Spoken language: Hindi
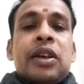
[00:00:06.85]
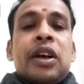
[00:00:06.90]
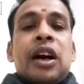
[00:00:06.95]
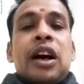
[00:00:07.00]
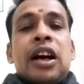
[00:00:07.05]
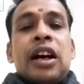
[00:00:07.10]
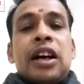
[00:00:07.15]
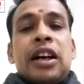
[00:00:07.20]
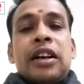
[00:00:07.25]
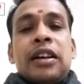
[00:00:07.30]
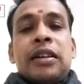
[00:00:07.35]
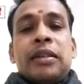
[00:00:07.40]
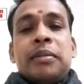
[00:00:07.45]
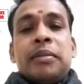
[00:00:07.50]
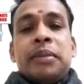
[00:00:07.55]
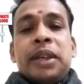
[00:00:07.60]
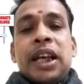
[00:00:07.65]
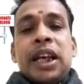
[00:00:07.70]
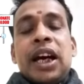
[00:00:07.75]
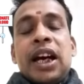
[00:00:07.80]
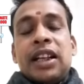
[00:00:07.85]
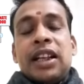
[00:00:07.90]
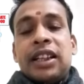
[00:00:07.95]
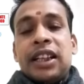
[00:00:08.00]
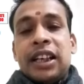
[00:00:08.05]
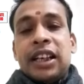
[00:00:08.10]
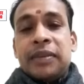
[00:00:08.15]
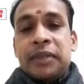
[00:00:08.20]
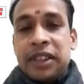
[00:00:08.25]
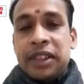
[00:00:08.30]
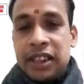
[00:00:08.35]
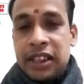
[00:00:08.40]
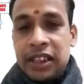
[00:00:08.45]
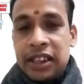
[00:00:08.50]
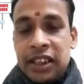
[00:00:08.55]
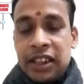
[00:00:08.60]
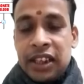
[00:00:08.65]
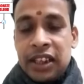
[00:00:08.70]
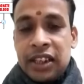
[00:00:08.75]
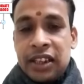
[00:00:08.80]
का भी हार्दिक
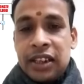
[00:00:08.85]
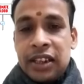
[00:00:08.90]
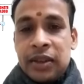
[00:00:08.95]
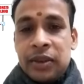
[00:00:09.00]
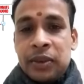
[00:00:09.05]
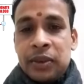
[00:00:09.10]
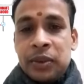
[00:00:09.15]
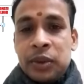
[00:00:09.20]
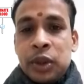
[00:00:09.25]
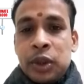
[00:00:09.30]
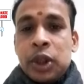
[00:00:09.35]
अभिनंदन करता हूं,